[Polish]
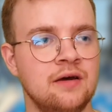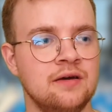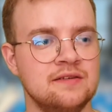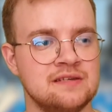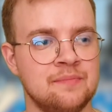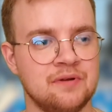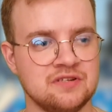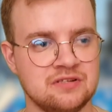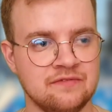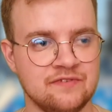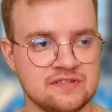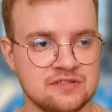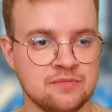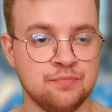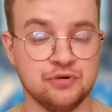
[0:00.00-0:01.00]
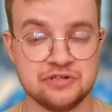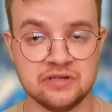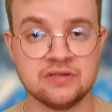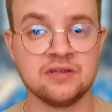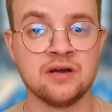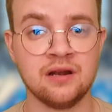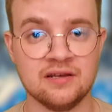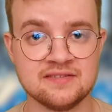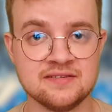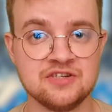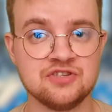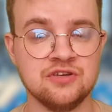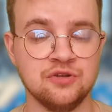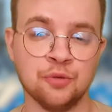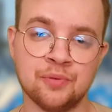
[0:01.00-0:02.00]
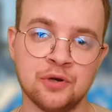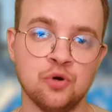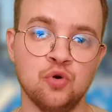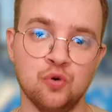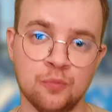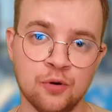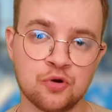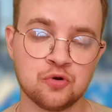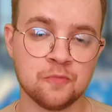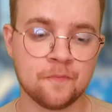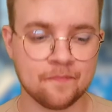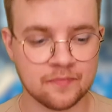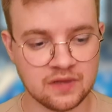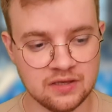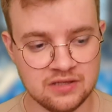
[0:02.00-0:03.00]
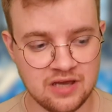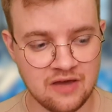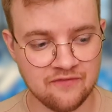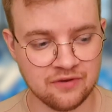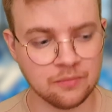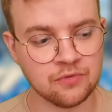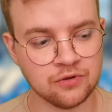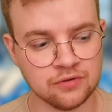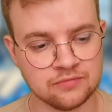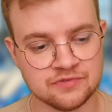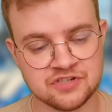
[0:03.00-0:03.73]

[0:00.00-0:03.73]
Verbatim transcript: i zapraszam Was do posiadania klasycznie dobrego humoru i nie wiem, no,